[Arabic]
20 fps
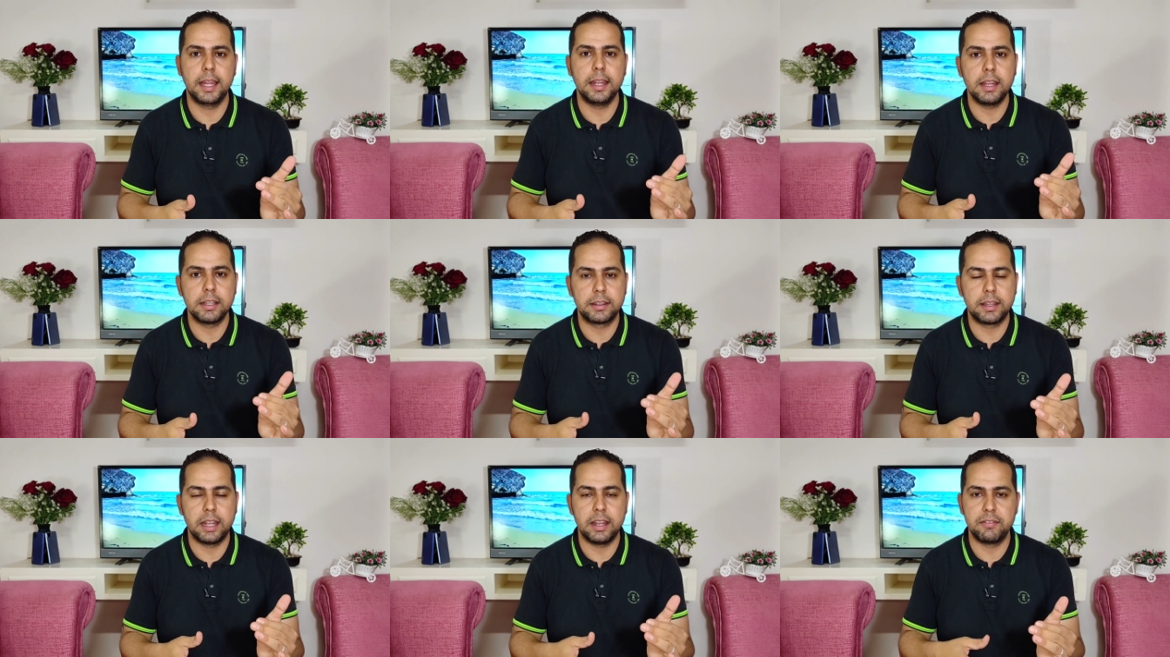
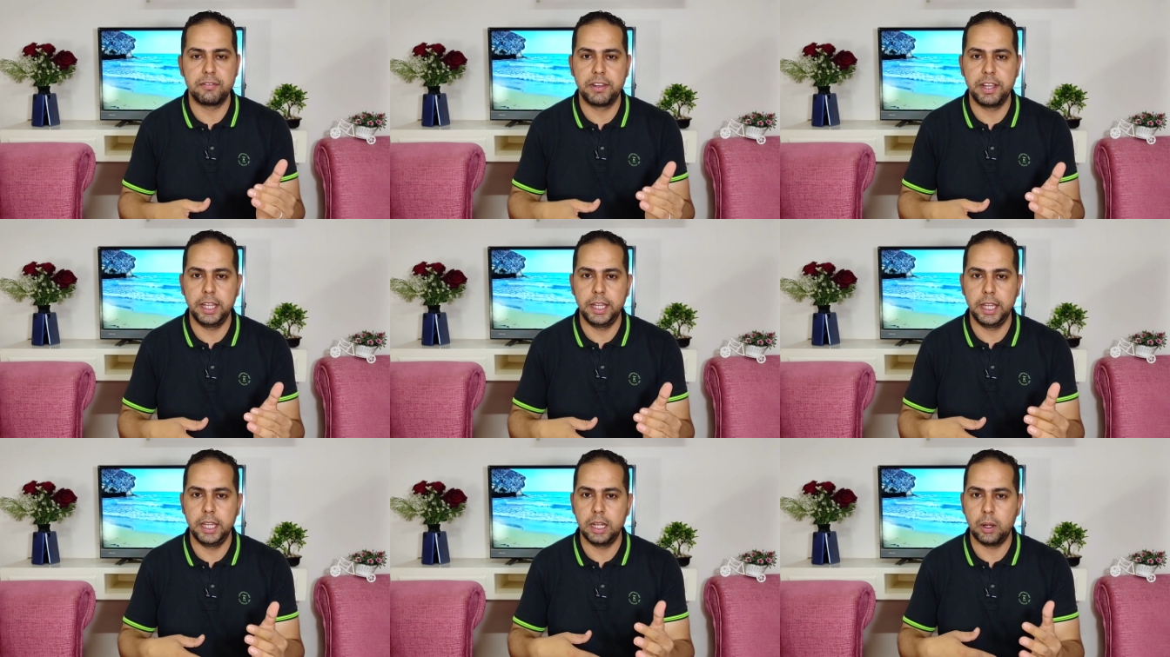3000
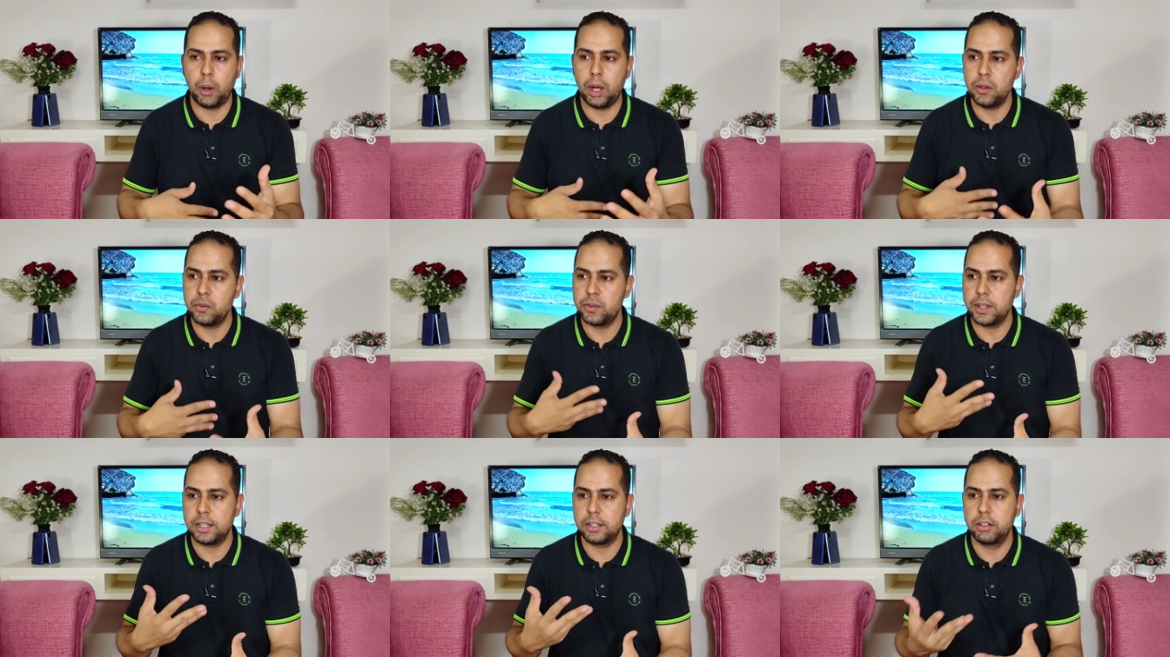جنيه لو
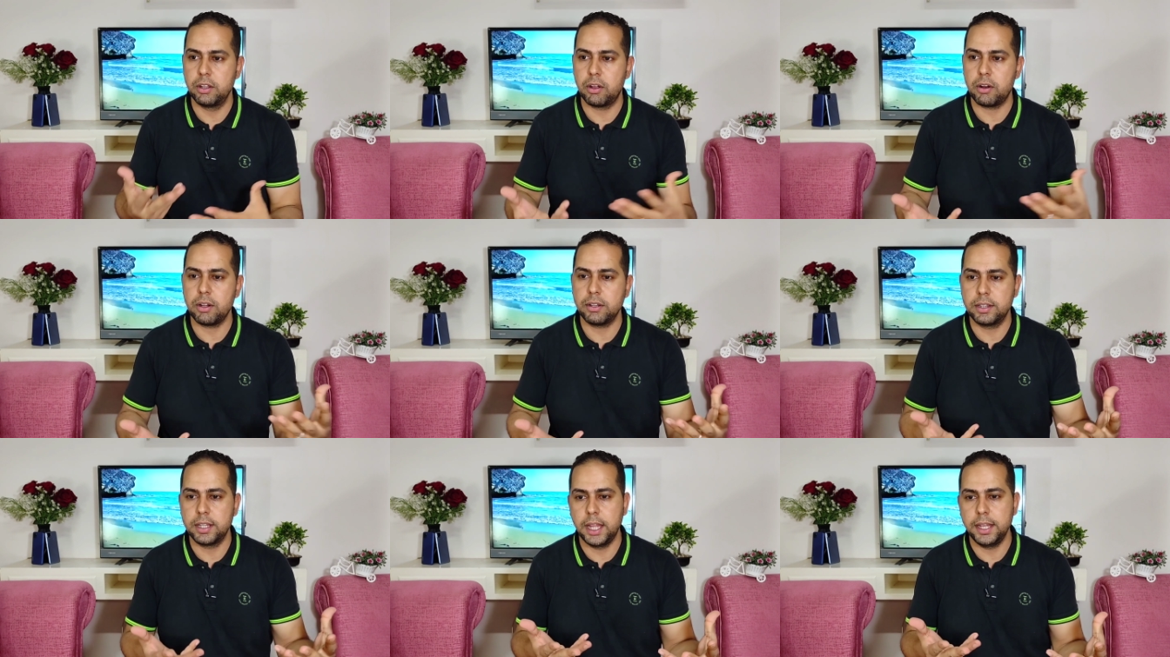عايز اختيارات